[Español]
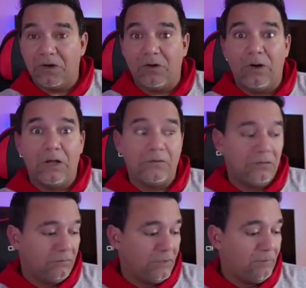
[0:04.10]

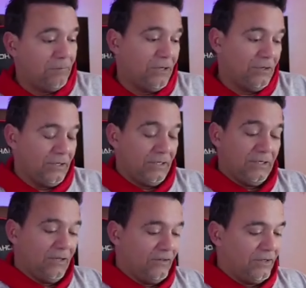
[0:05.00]
hablando en medio la,
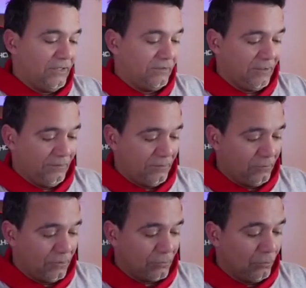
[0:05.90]
en la directa de
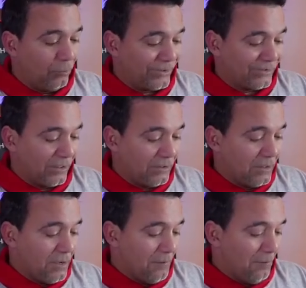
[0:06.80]
una supuesta
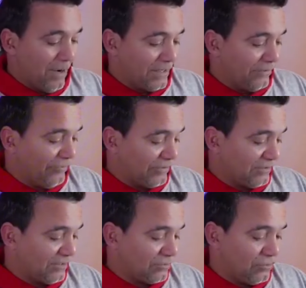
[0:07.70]

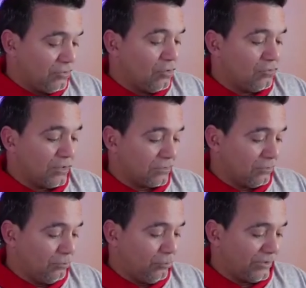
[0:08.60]
manifestación, una
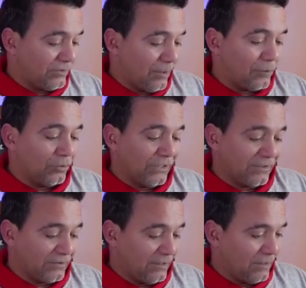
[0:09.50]
supuesta
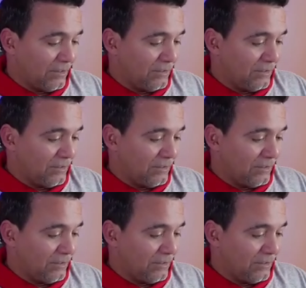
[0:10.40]
protesta